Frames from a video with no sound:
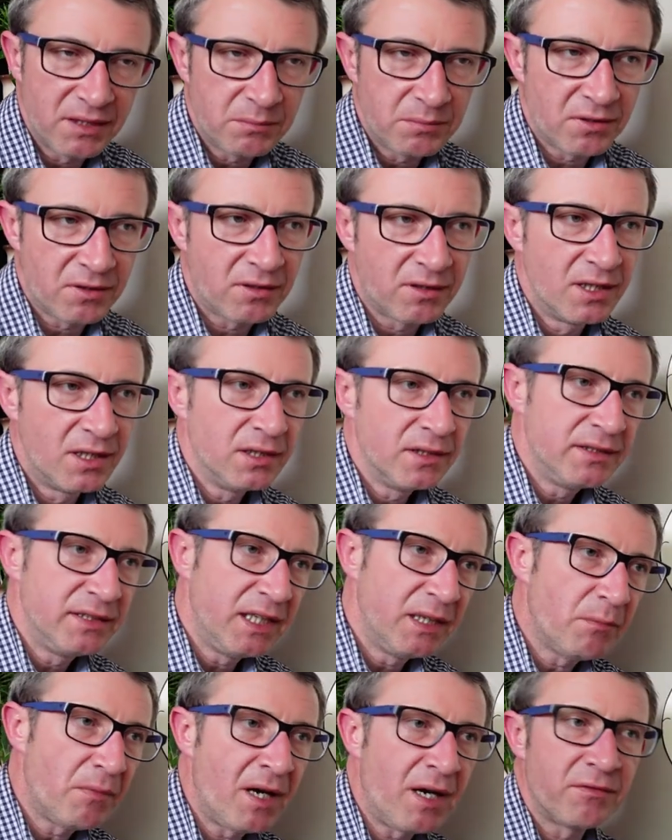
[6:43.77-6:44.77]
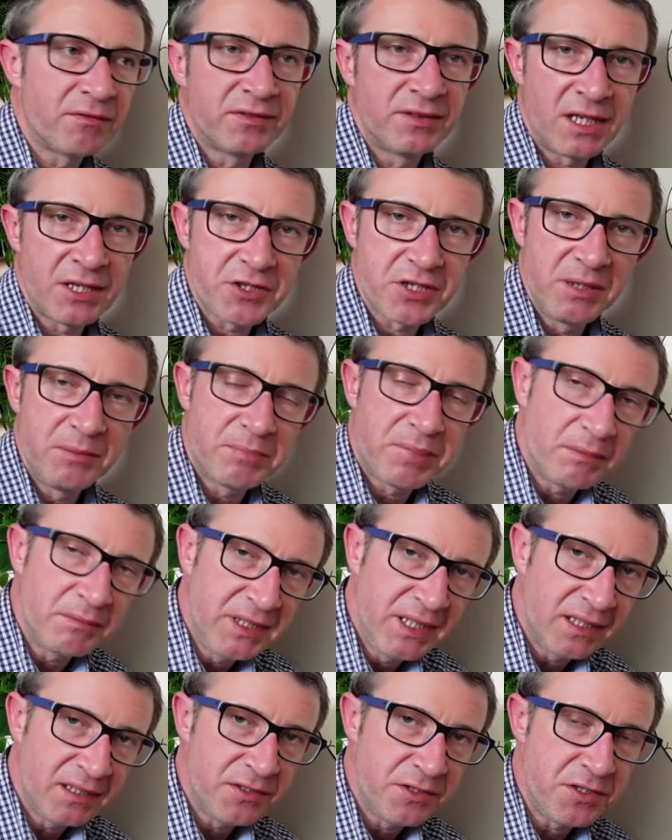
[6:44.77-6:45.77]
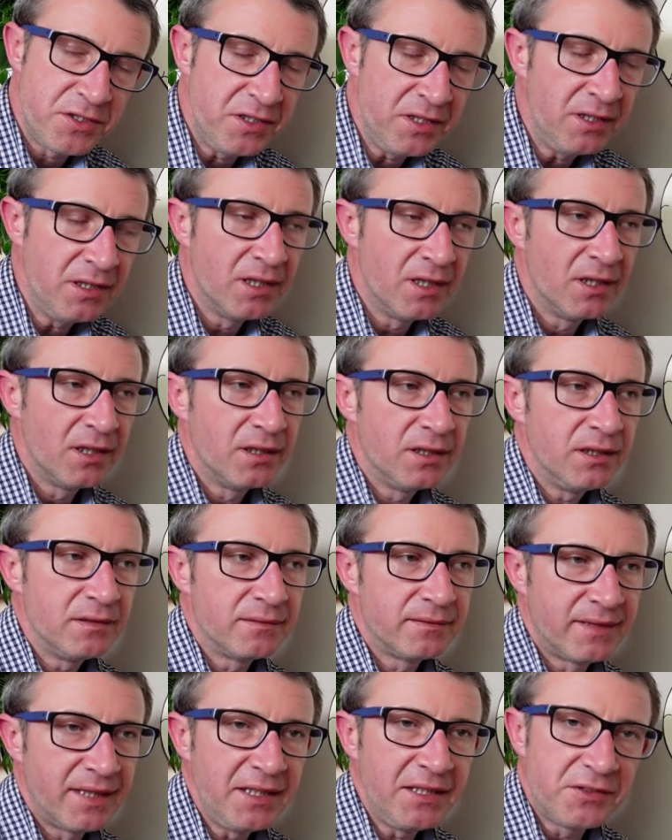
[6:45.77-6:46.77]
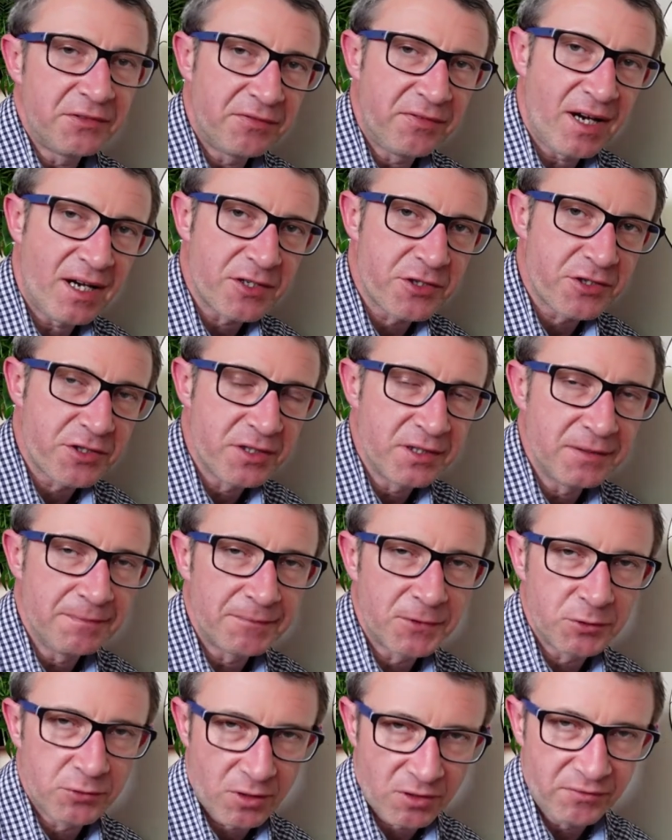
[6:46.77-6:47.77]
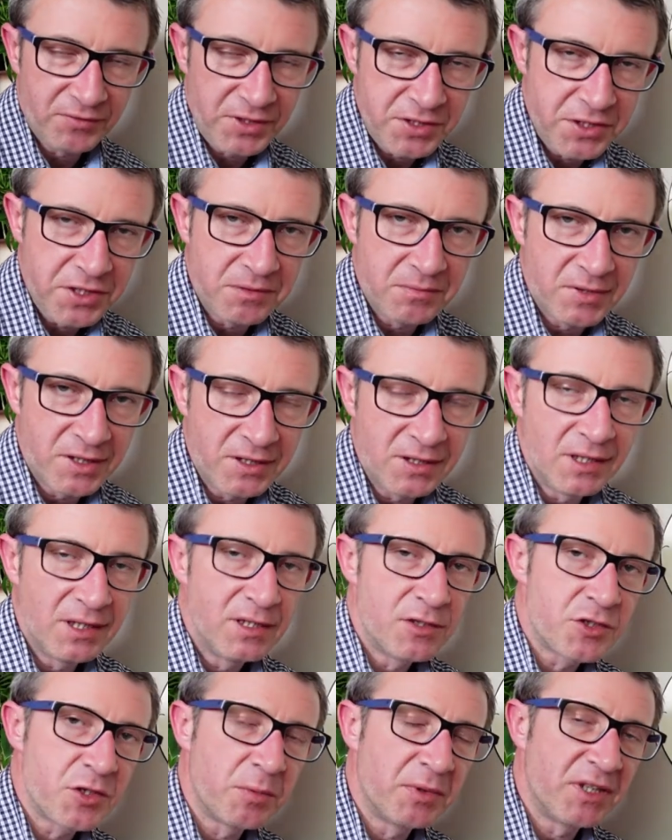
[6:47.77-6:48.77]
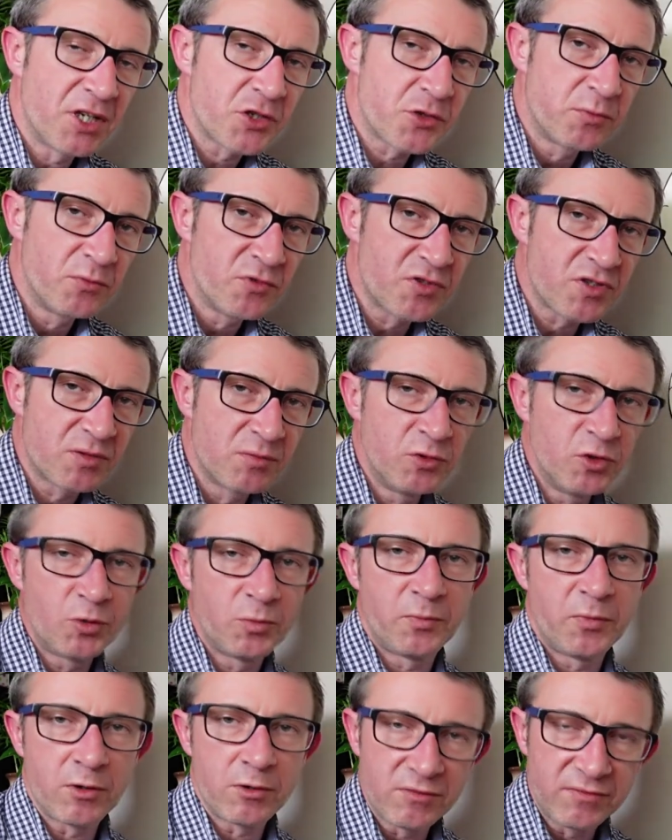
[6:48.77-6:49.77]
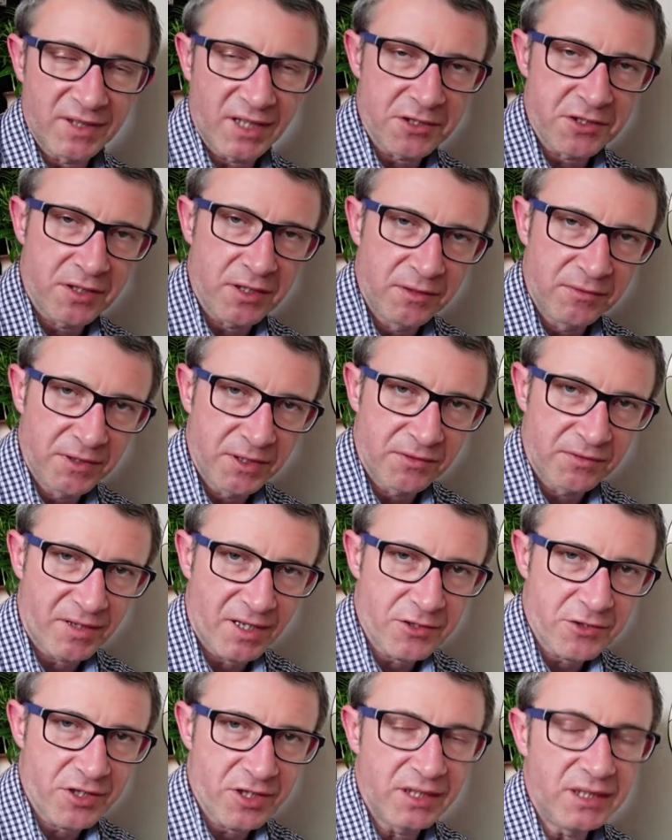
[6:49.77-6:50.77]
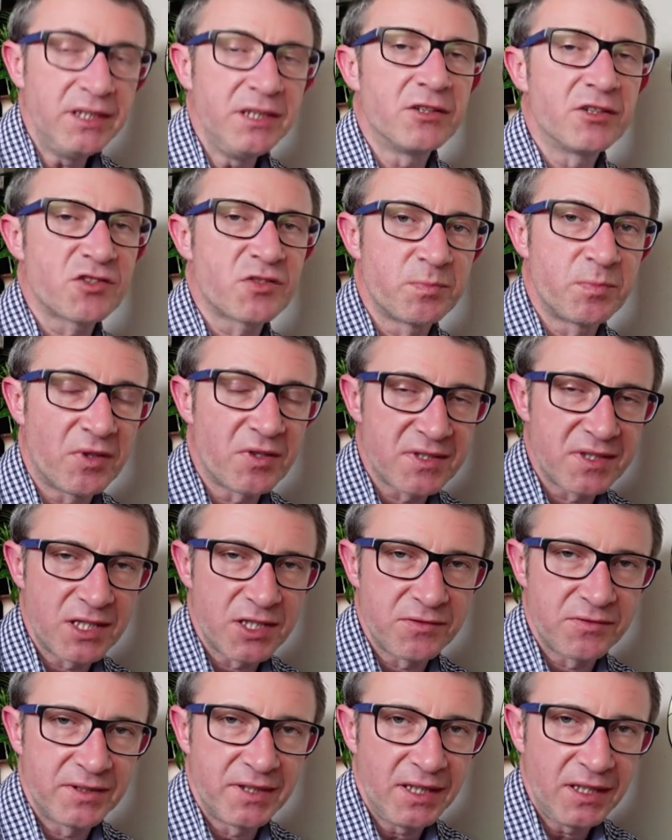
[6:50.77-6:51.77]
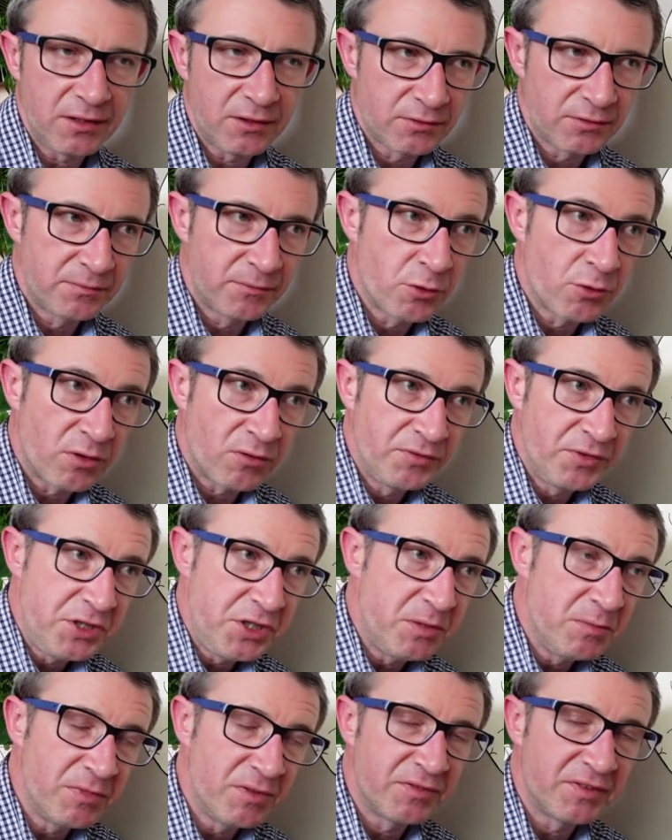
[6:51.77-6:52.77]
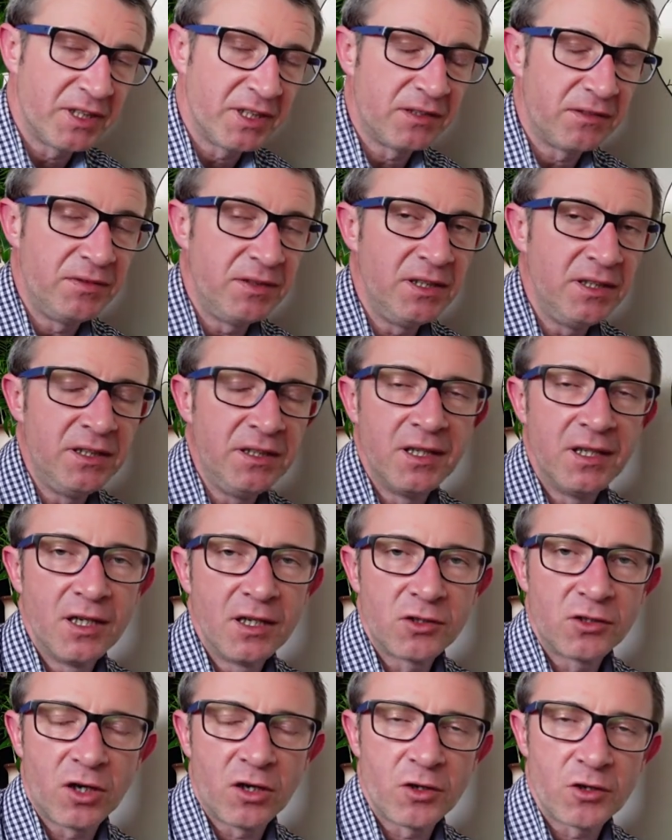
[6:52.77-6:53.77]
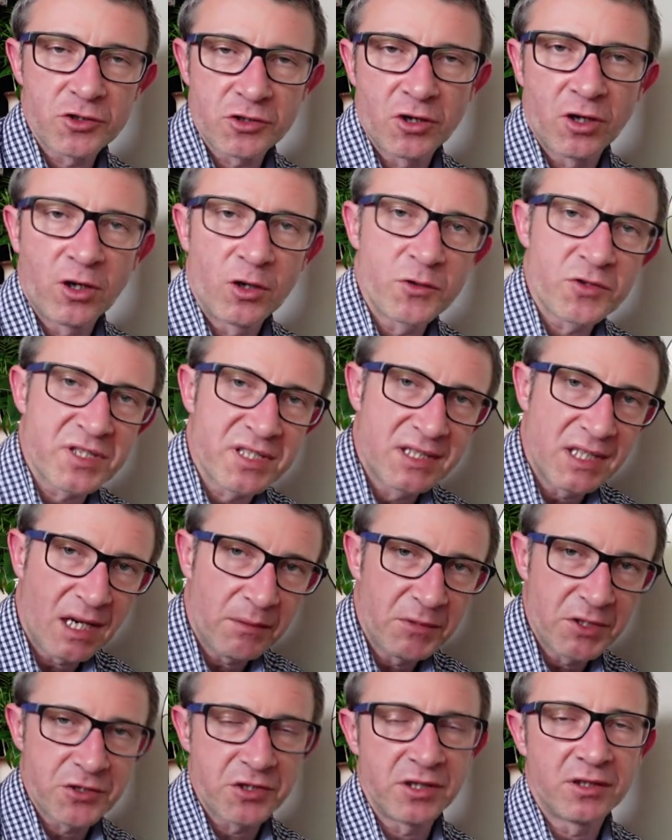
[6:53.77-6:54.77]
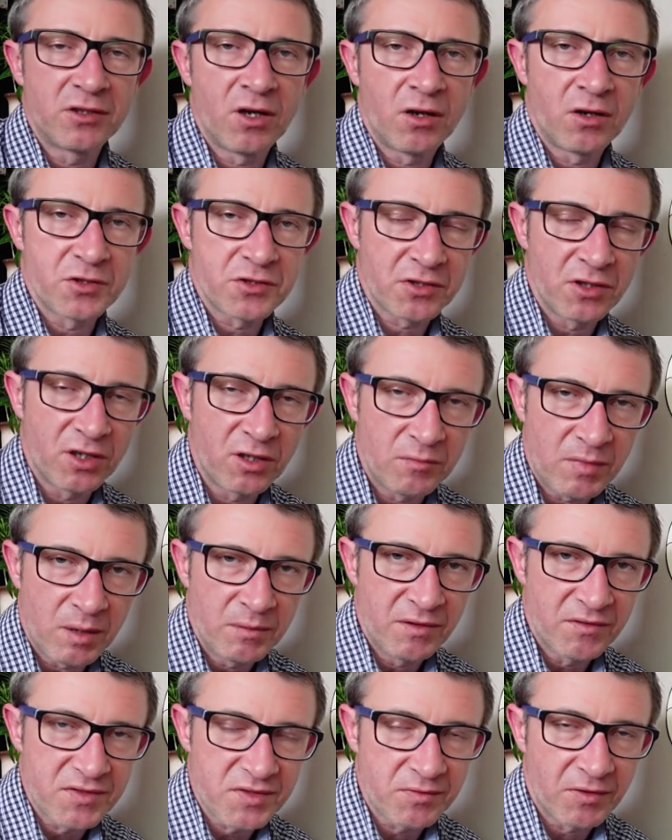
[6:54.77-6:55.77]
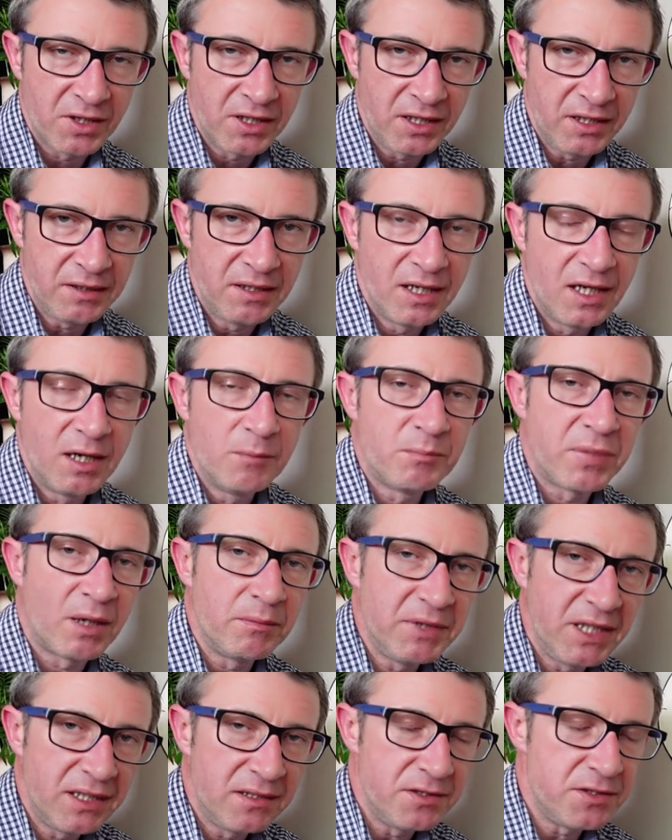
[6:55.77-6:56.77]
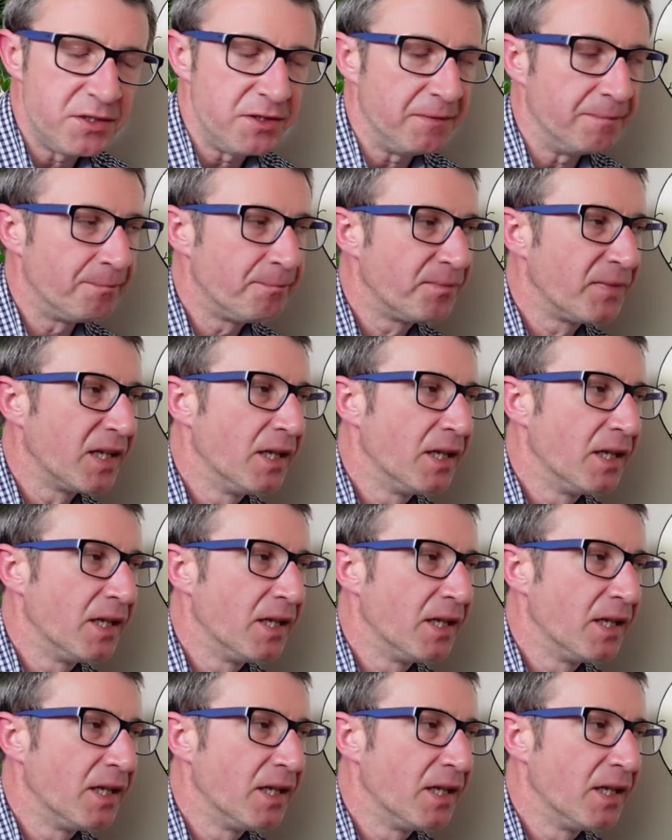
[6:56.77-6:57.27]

Bo nie ma w naszej pamięci tej twarzy, którą widzimy, żeby nasz mózg mógł porównać te dwie twarze i rozpoznać w tej, którą widzimy w tej chwili, kogoś, kogo już znamy, czyli kogoś, kogo mamy w swojej pamięci.